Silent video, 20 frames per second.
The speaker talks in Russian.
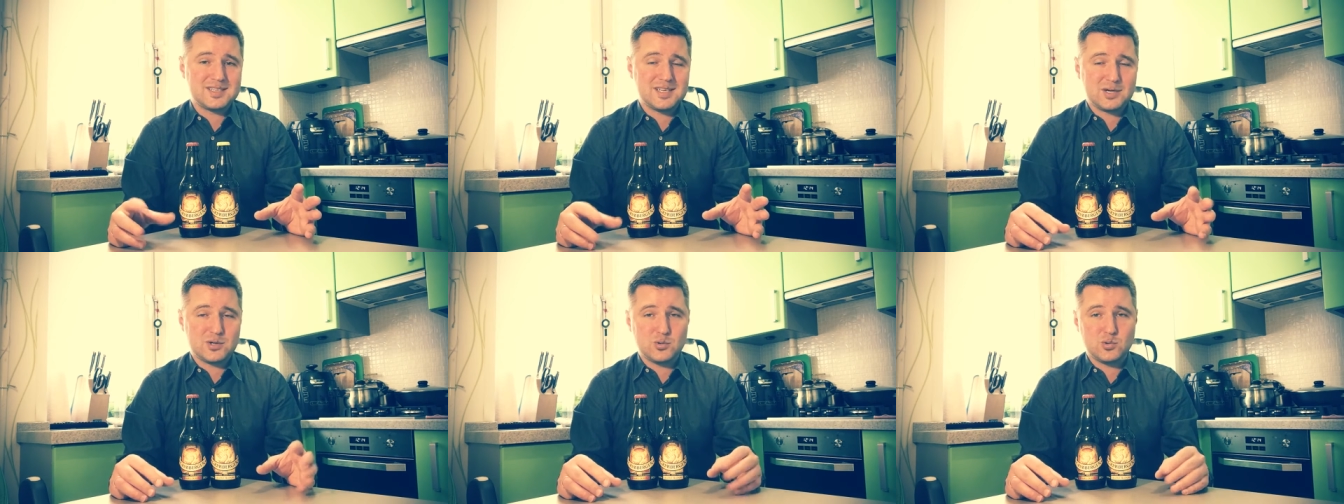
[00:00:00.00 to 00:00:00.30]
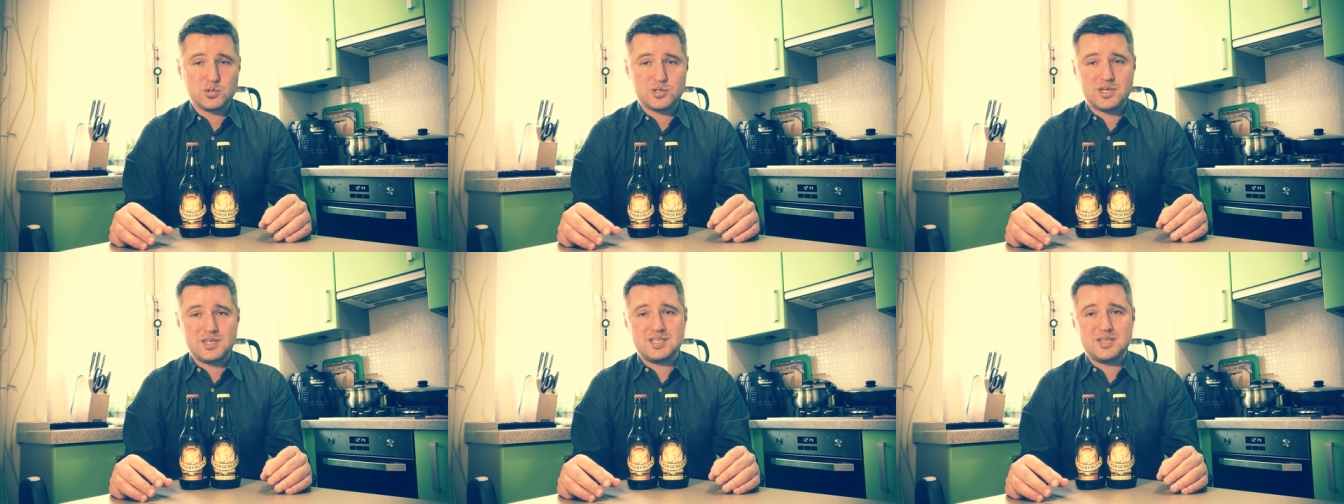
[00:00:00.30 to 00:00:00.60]

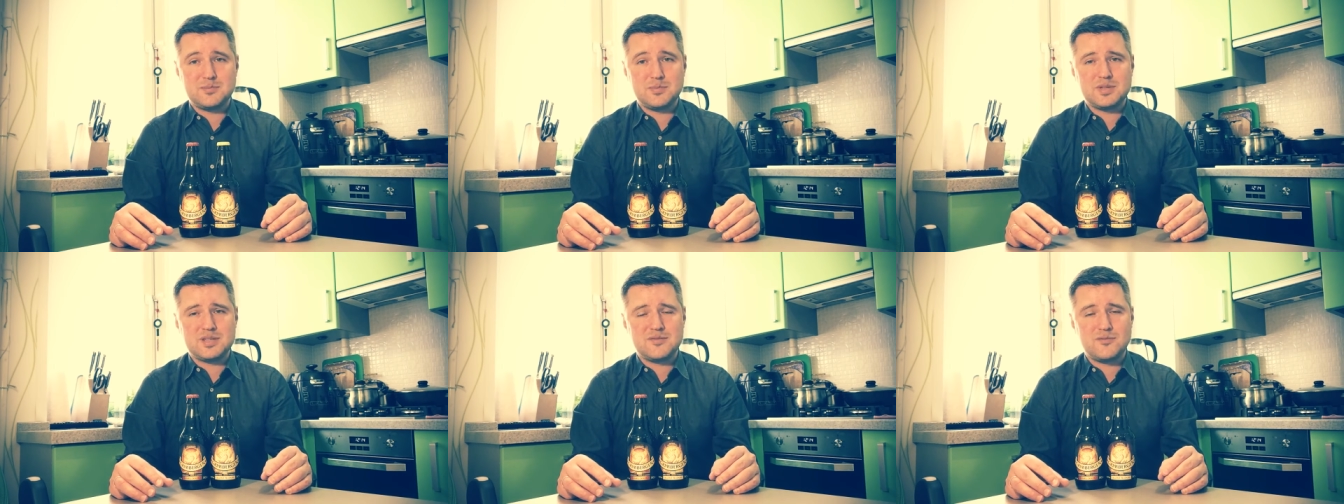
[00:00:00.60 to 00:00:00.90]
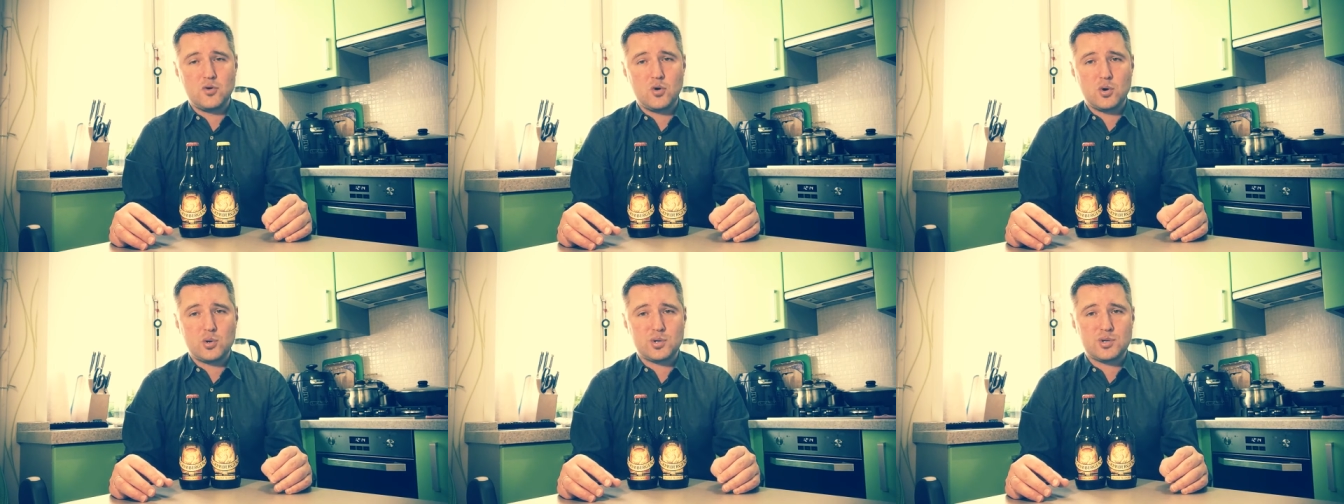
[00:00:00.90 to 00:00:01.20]
закуски типа
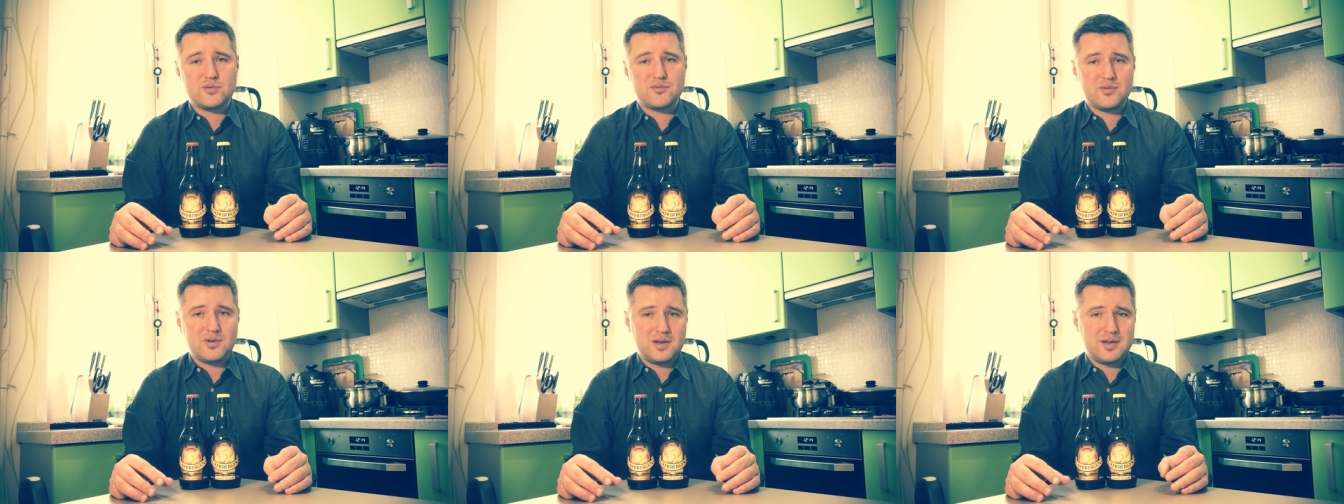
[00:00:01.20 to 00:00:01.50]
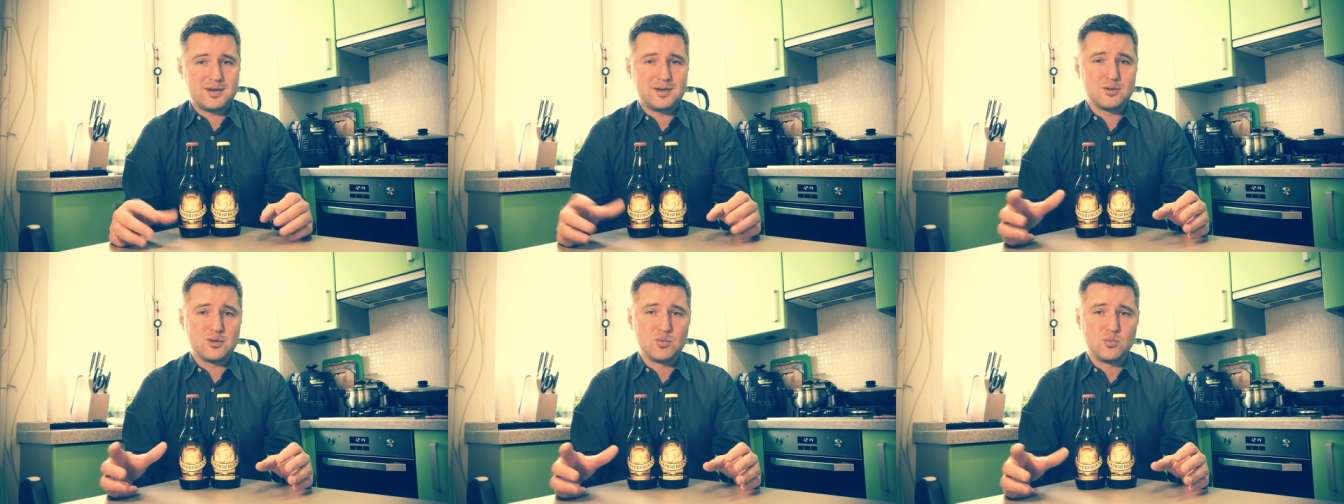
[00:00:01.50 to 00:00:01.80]
твердого
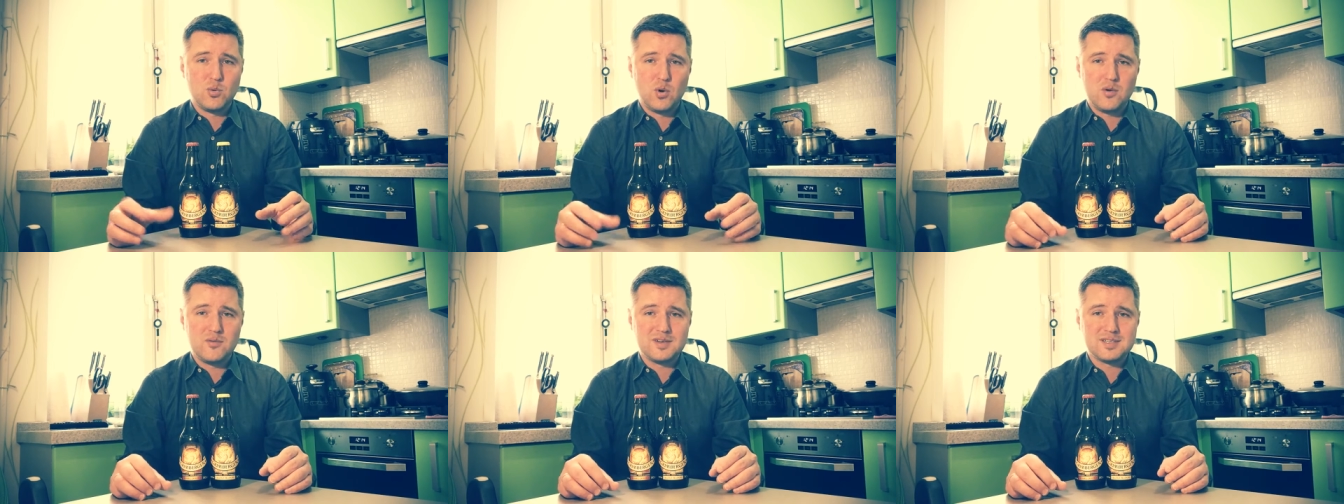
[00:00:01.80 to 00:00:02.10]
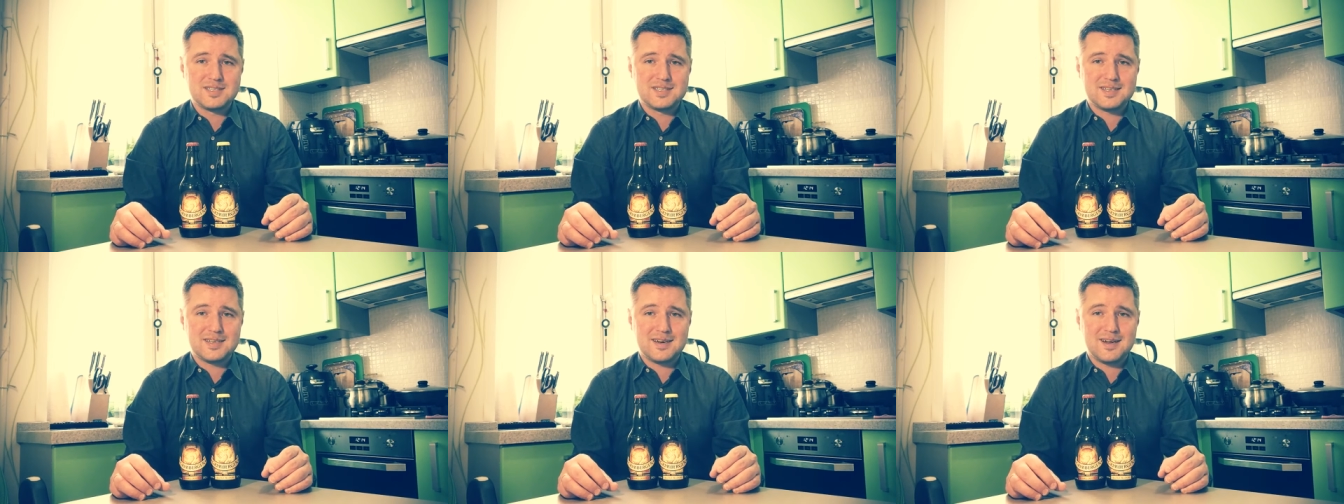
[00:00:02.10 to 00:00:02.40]
или
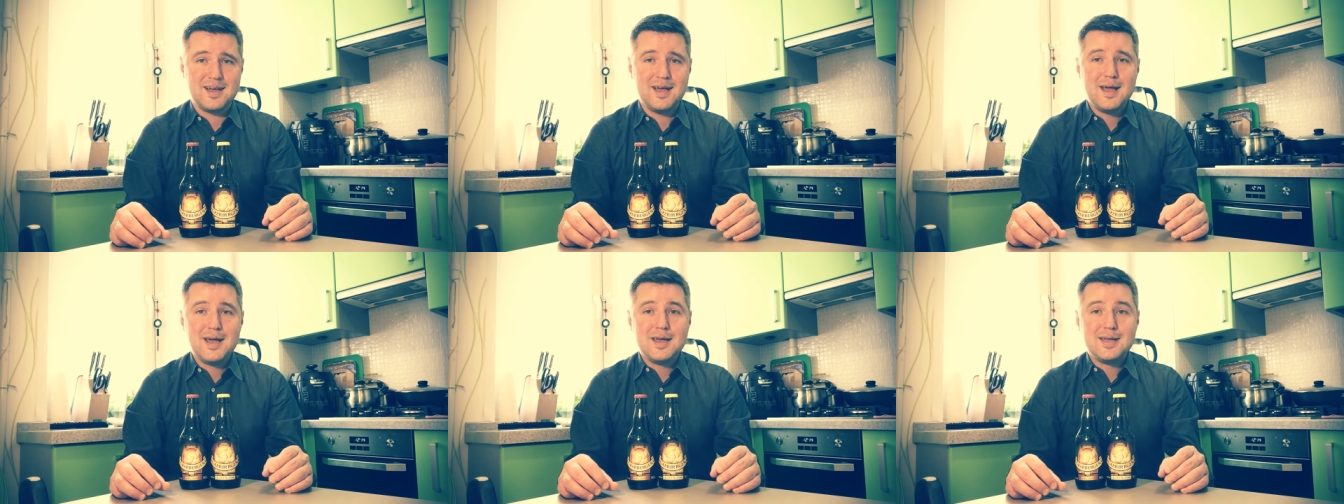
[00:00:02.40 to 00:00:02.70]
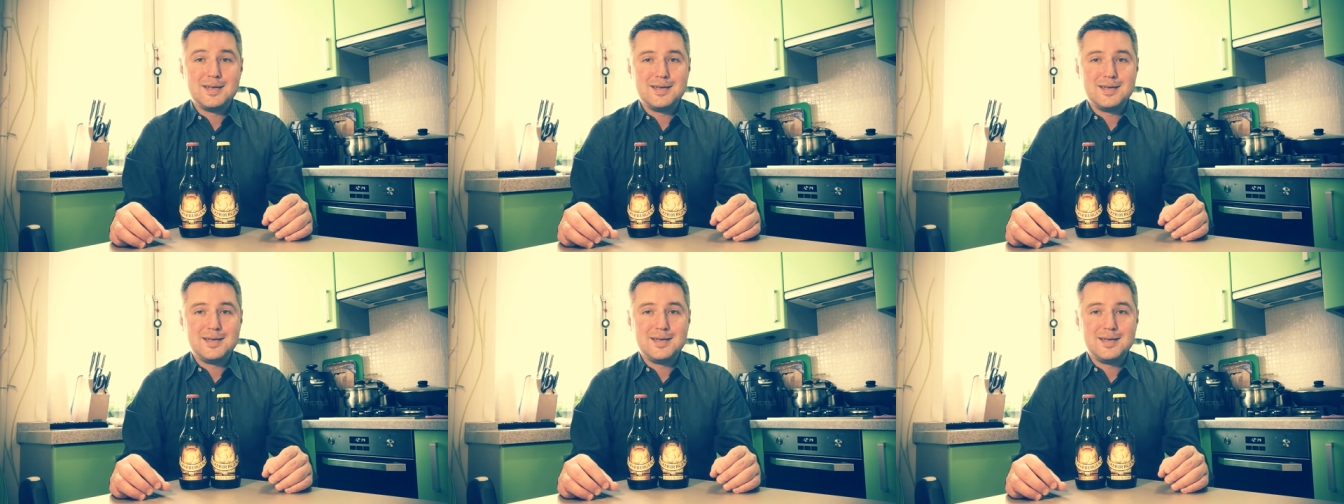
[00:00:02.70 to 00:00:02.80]
голубого сыра